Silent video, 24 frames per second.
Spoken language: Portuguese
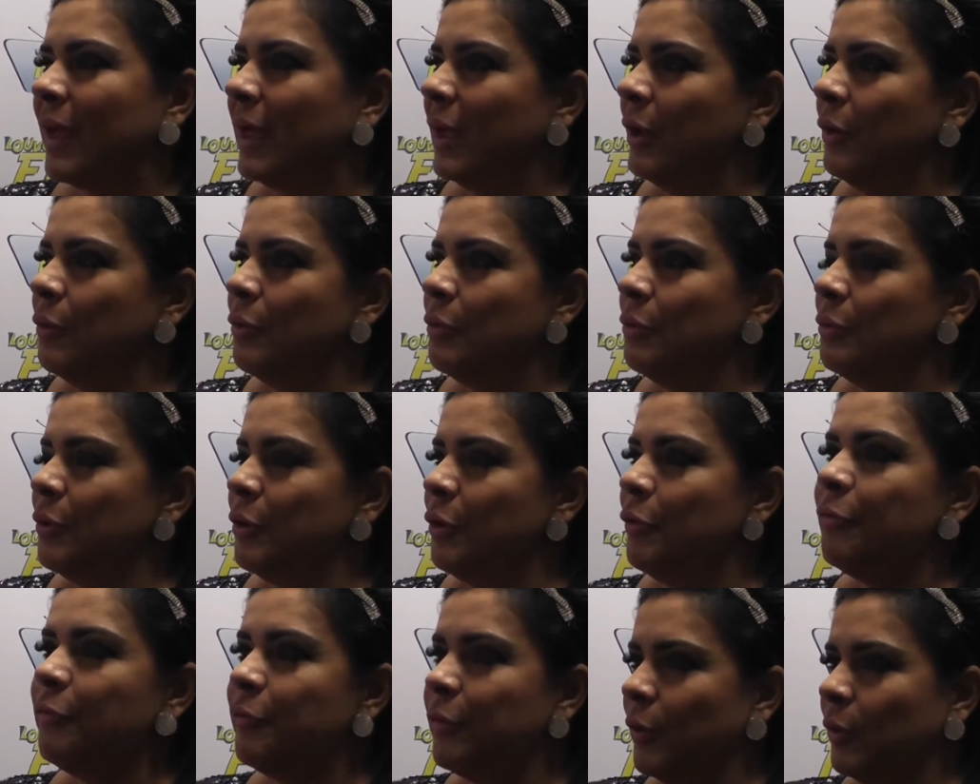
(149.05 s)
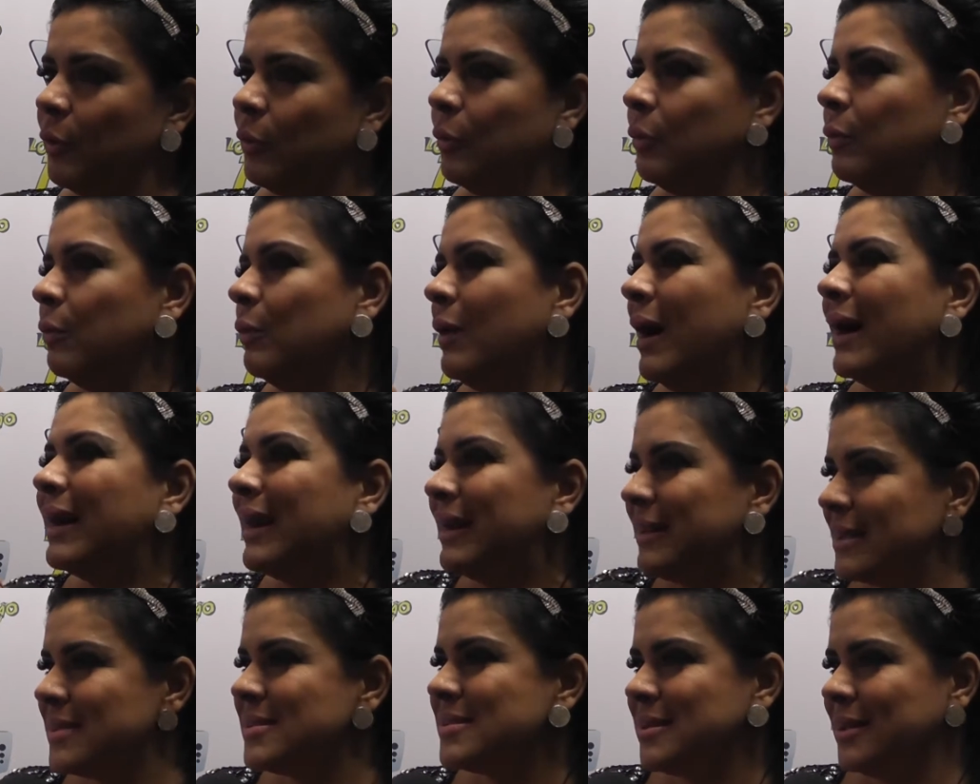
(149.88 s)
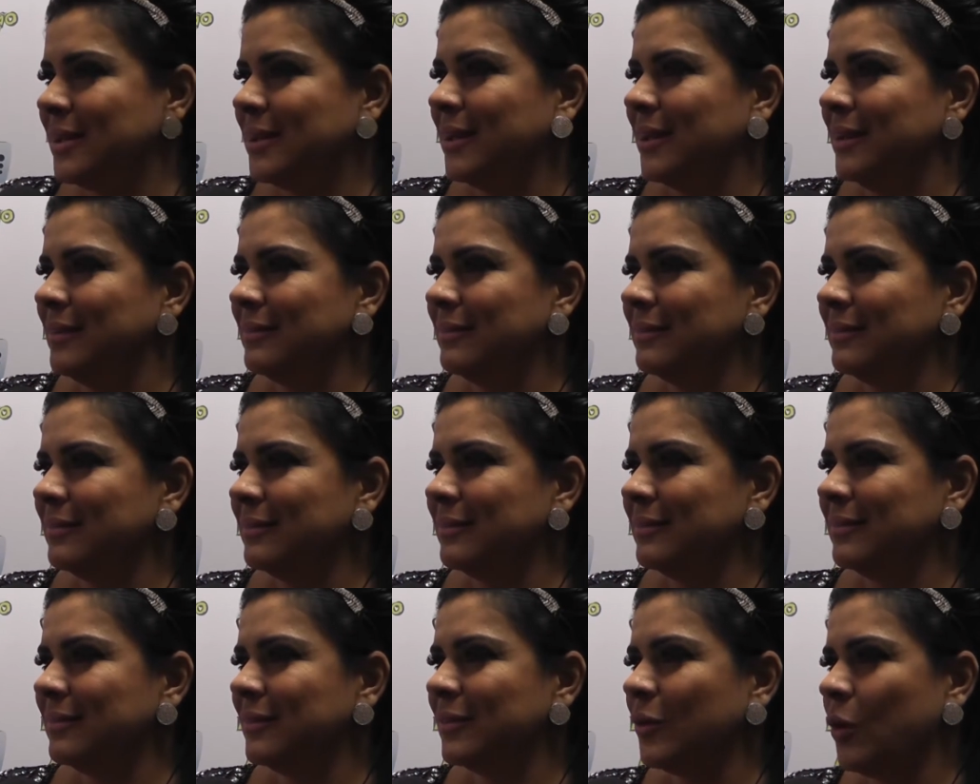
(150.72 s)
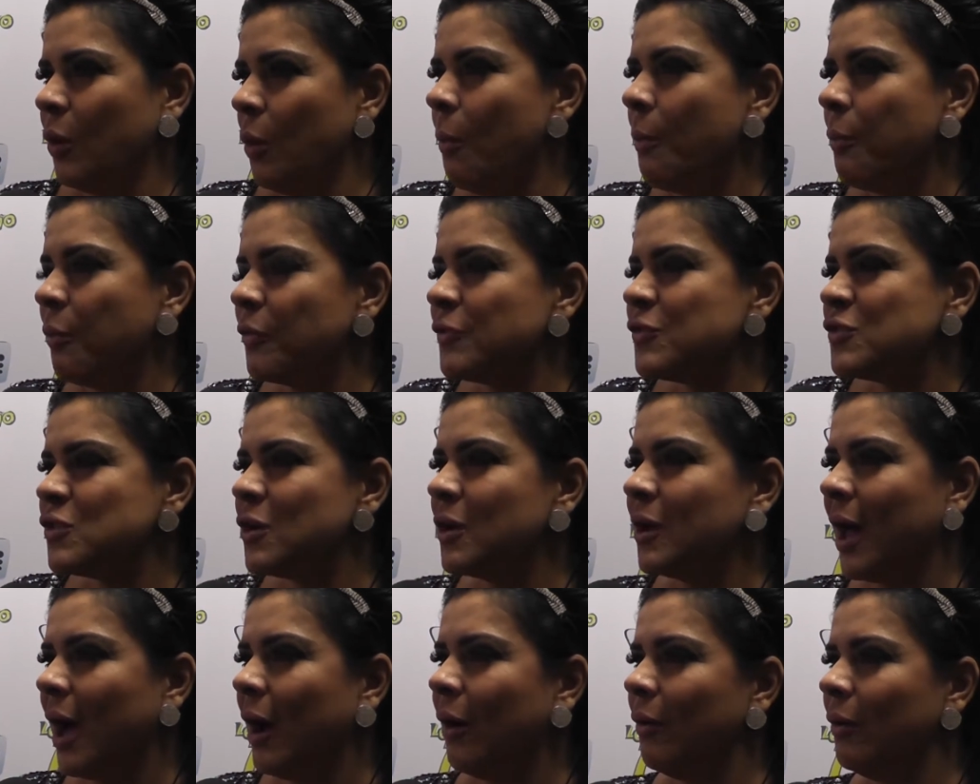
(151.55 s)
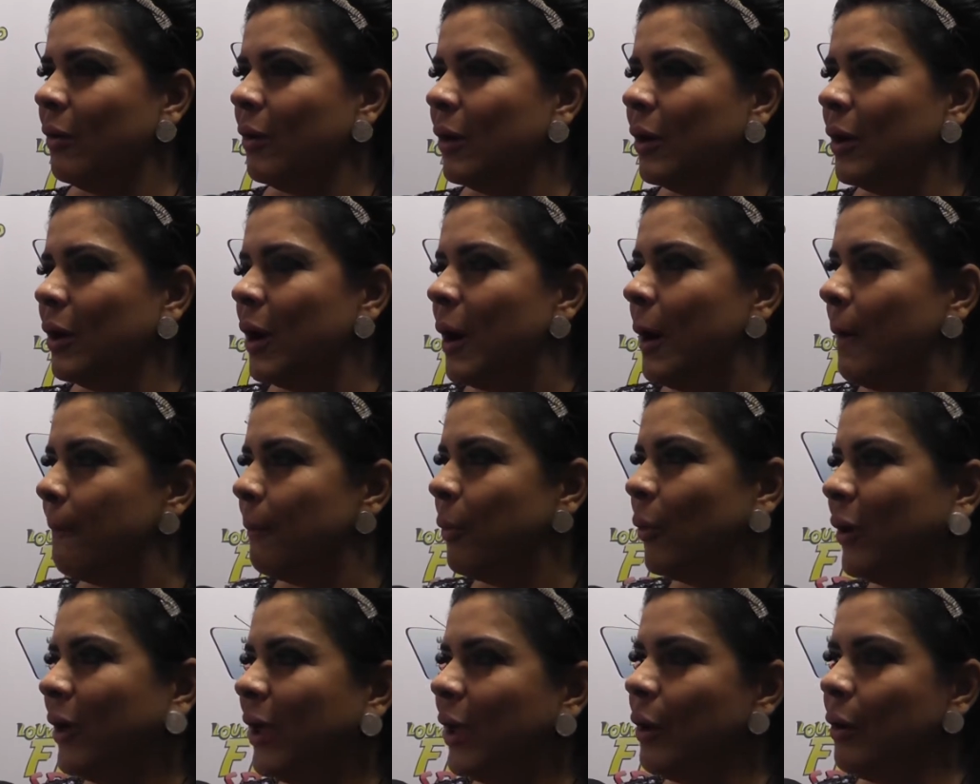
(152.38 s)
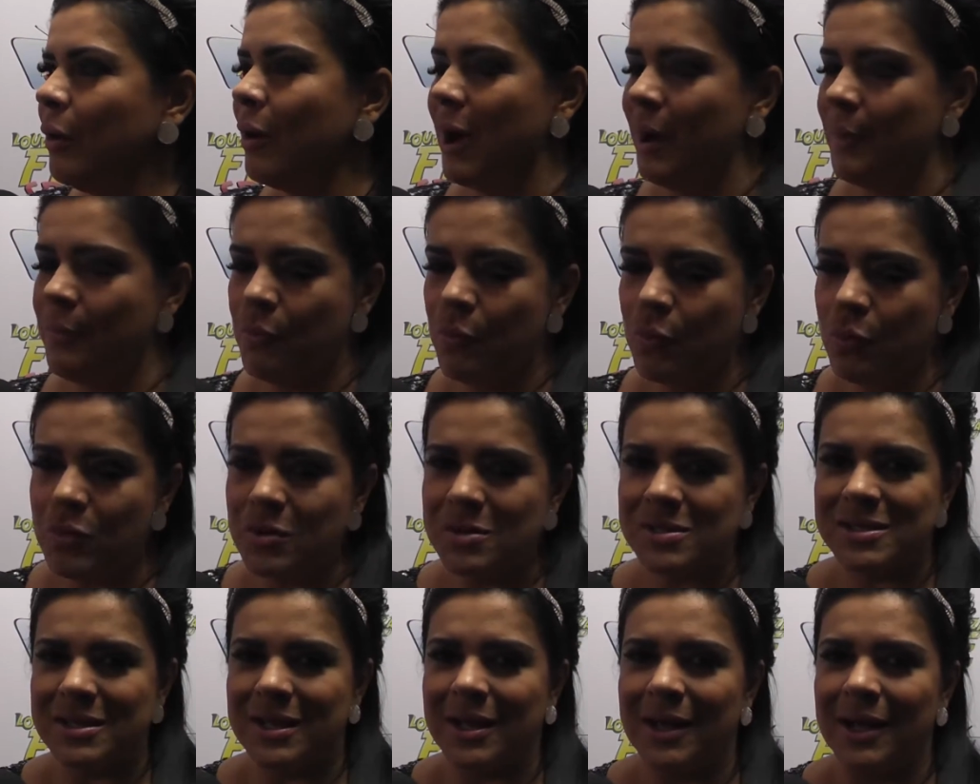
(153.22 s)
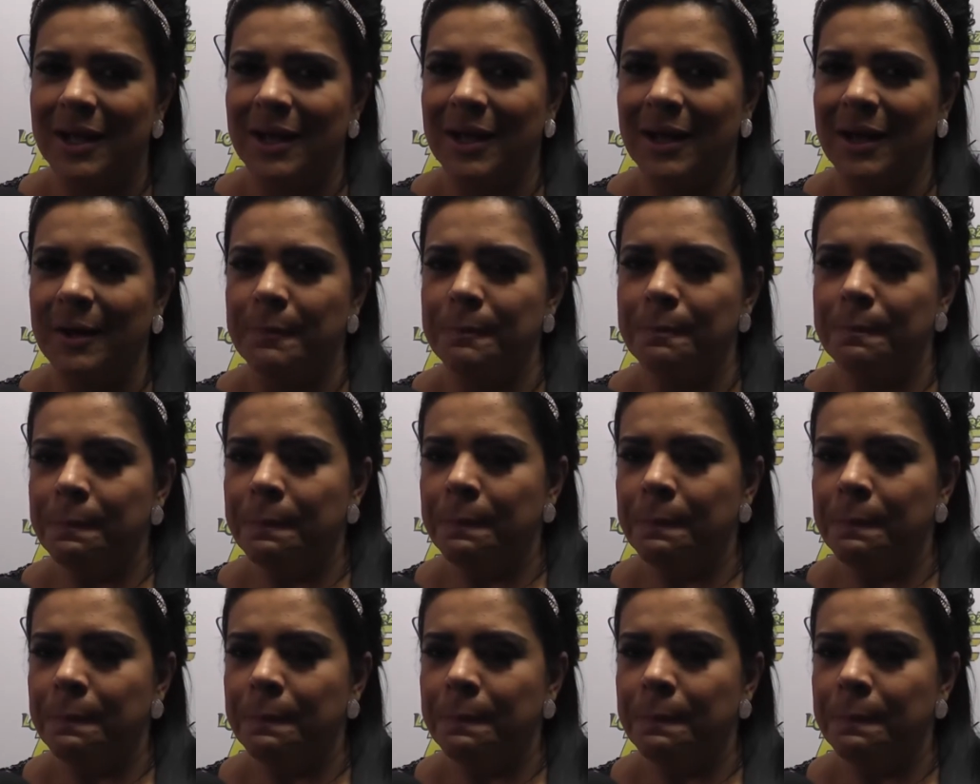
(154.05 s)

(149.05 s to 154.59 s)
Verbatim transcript: eu, eu fico agradecida como profissional. Porque a música,